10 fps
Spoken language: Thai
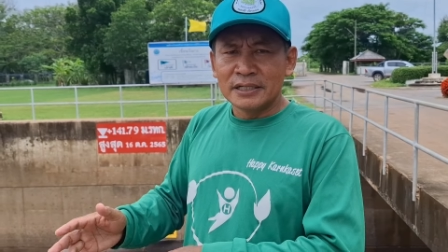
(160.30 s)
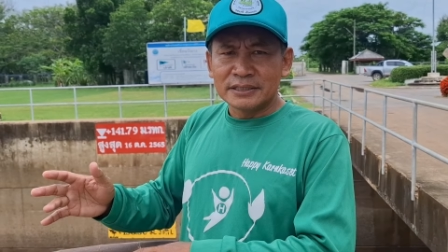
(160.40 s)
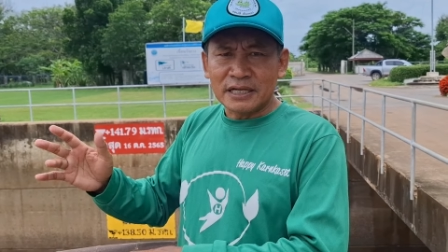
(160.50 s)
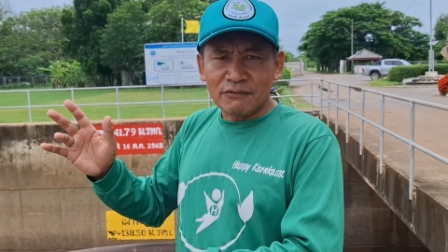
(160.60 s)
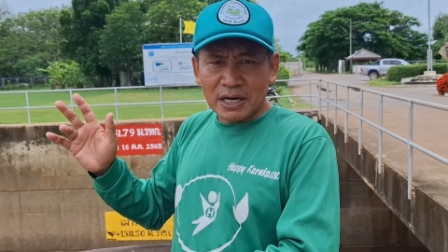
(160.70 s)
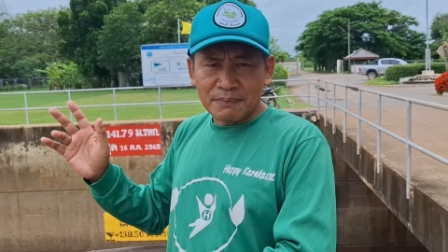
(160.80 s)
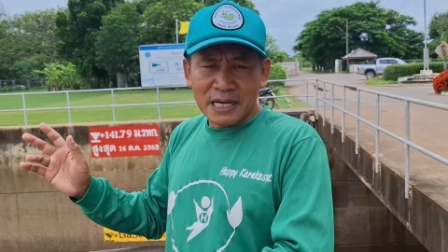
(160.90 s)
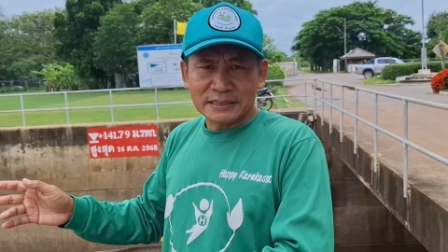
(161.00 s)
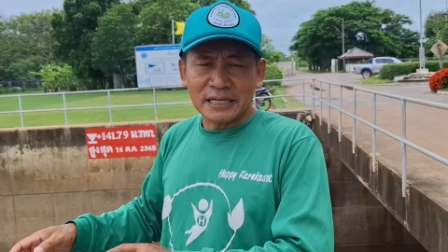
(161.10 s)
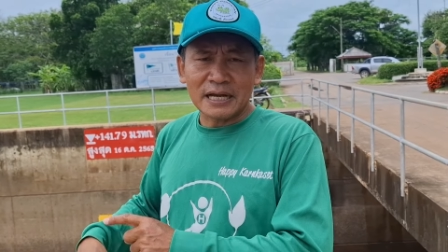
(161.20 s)
จังหวัดม
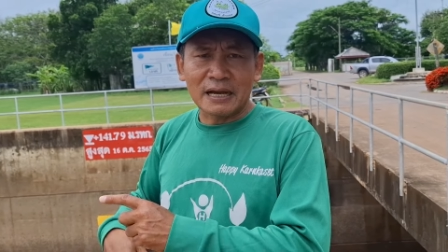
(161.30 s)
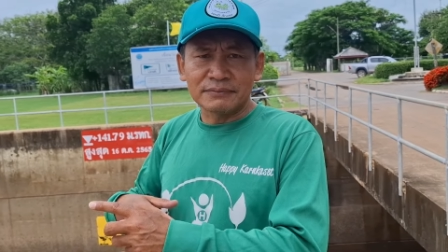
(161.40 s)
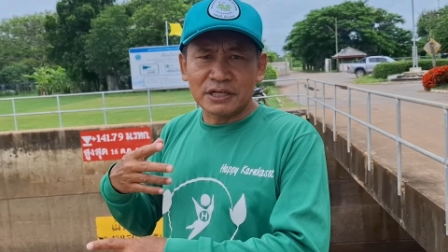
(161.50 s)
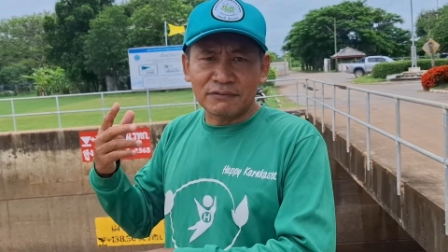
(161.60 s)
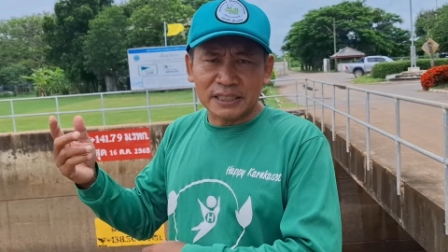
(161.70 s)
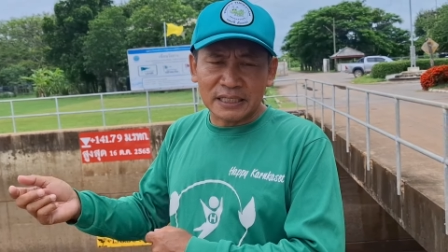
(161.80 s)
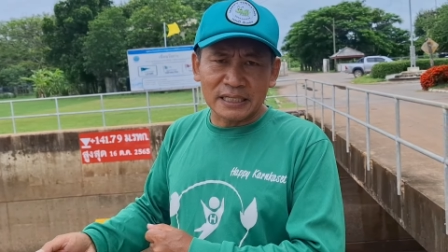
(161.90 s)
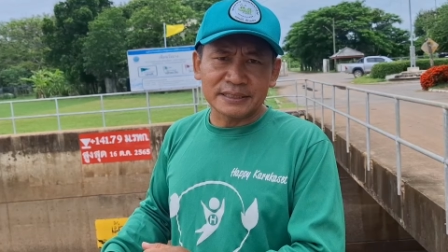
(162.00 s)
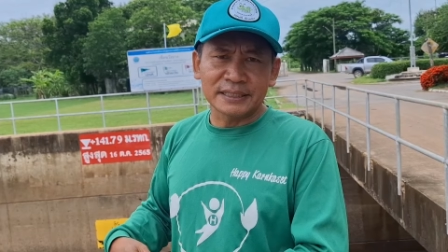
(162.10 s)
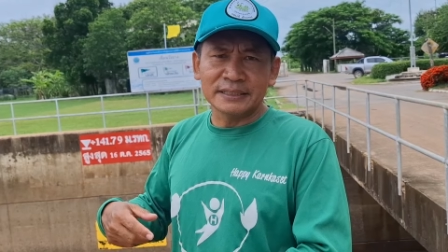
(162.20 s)
หาสารคามจังหวัดกา
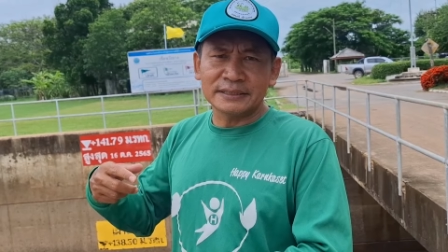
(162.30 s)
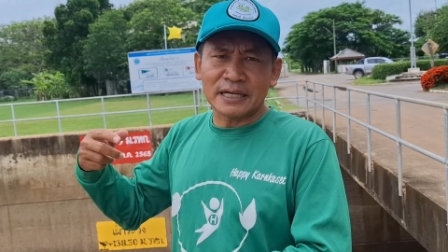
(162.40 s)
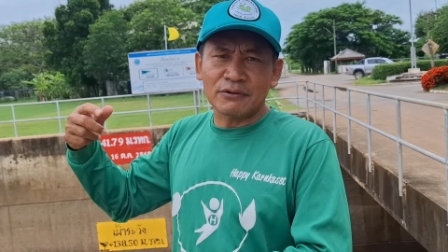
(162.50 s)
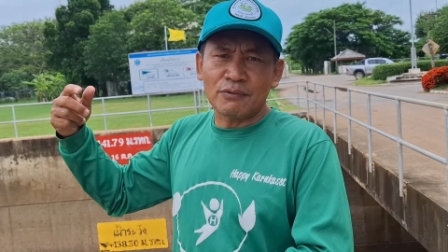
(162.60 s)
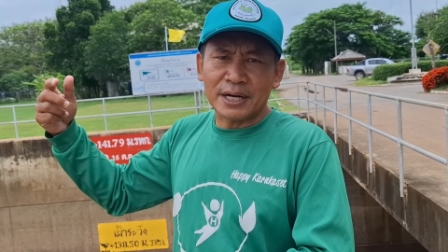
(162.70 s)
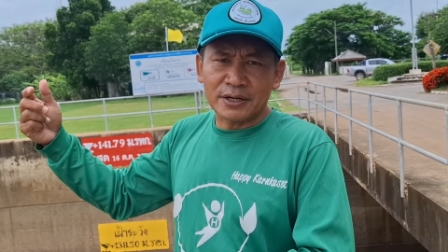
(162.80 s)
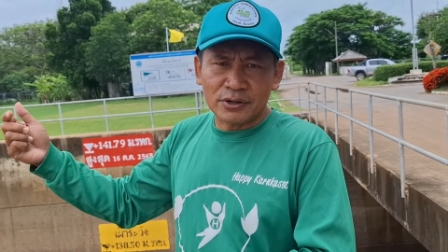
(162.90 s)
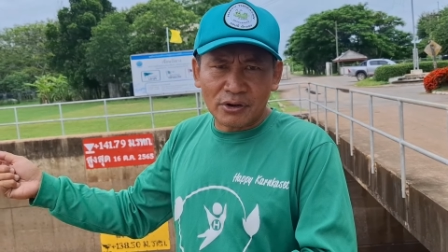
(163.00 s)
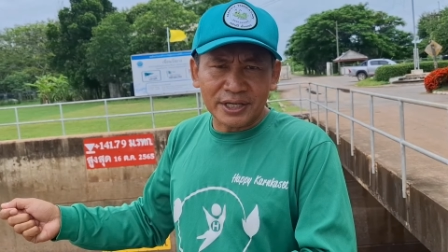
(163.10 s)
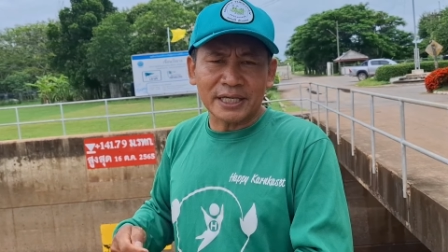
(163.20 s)
ฬสินจังหวัด
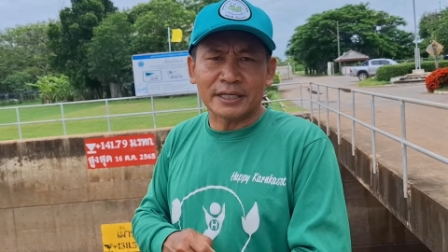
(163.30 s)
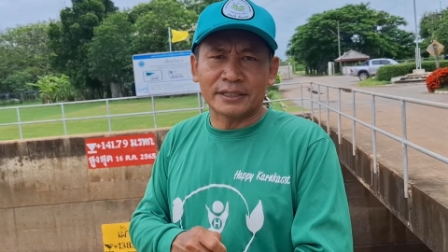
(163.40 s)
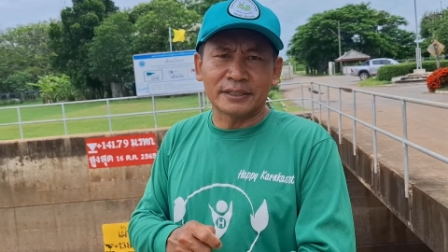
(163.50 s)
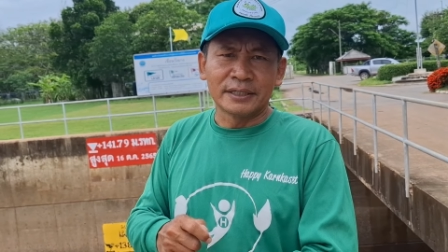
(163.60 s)
ร้อยเอ็ด